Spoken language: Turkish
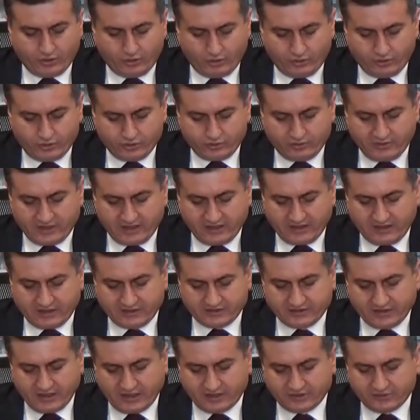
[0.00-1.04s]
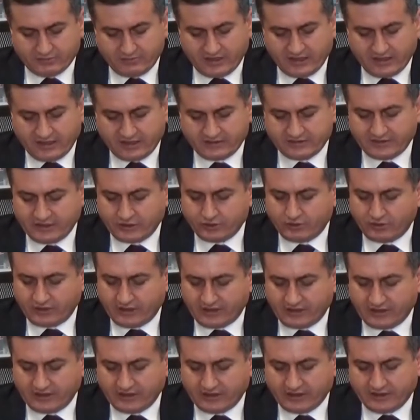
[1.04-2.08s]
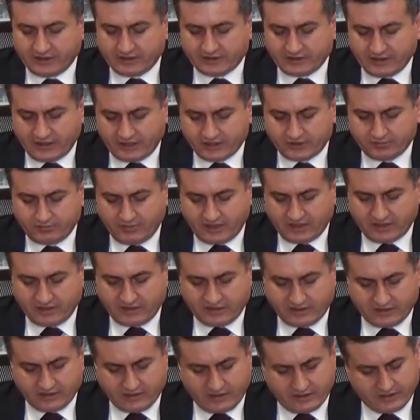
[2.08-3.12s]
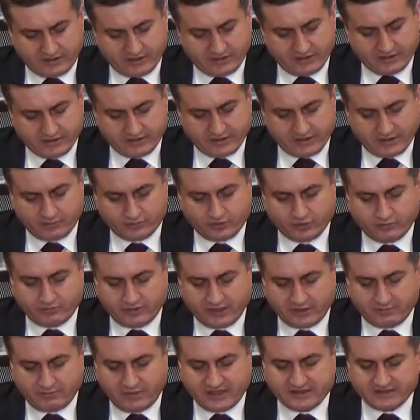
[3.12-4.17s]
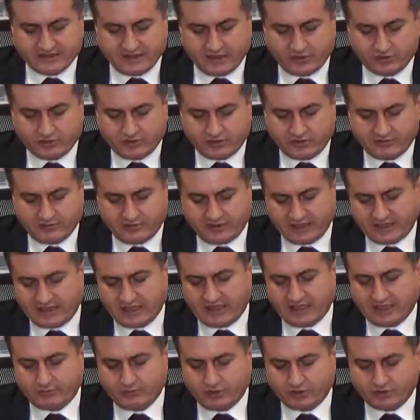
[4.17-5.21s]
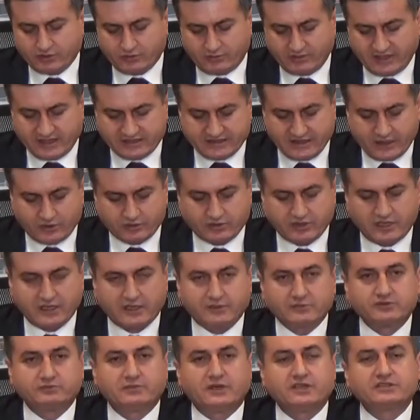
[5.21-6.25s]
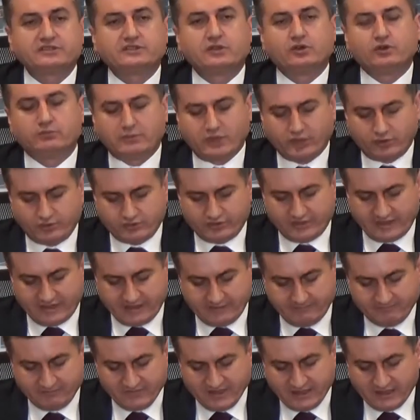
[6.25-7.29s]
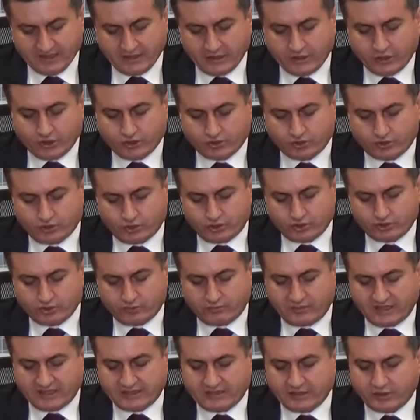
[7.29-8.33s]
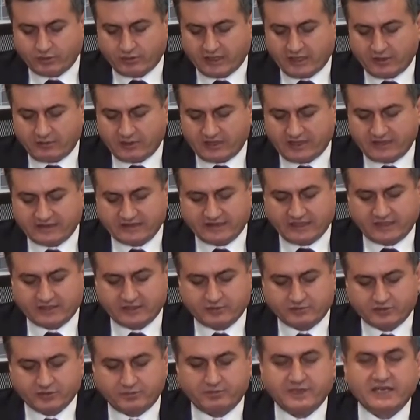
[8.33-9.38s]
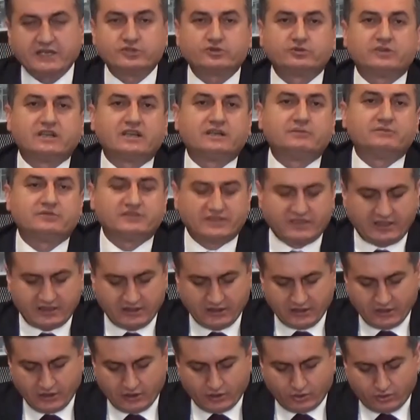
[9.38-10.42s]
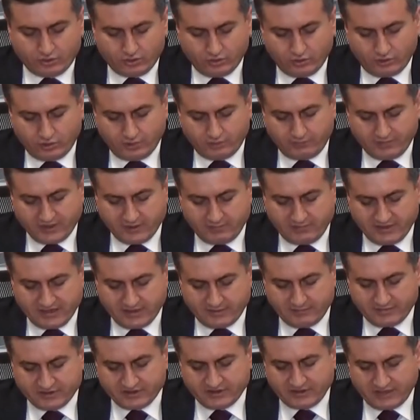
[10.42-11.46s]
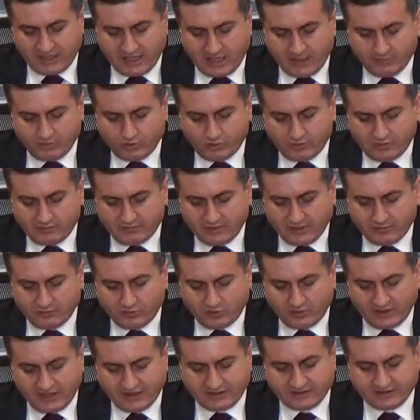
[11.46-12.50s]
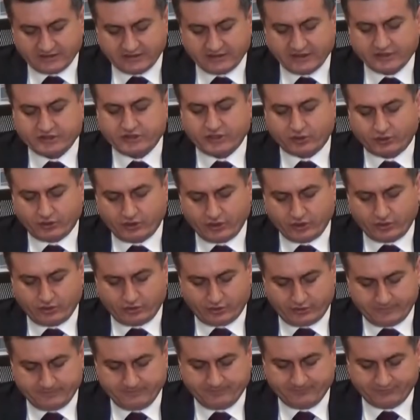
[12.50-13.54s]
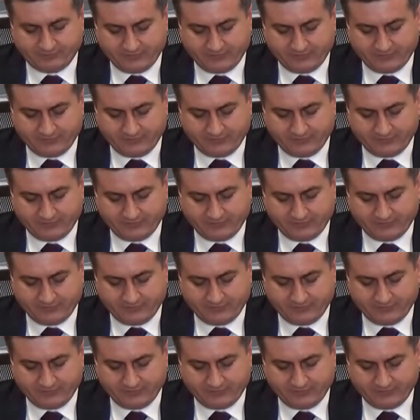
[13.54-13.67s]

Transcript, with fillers: Özverili çalışmalarından dolayı çalışma arkadaşlarım Cumhuriyet Başsavcı vekillerim ve Cumhuriyet Savcılarımız başta olmak üzere soruşturmalarda görev alan yardımcı personelimize, kurluk birimlerimizin amir ve memurlarına da teşekkür ediyorum.